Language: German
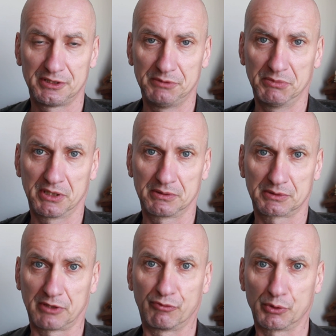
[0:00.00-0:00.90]
die man
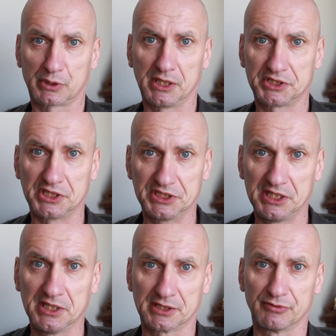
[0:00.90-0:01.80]
davor noch gar nicht
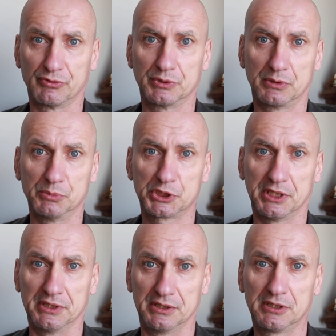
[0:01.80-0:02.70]
gesehen hatte unter
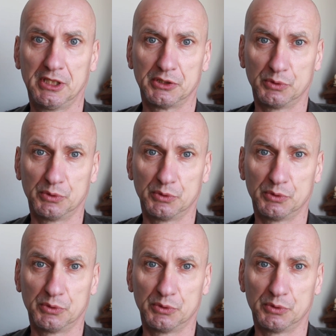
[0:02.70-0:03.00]
Umständen. Ne?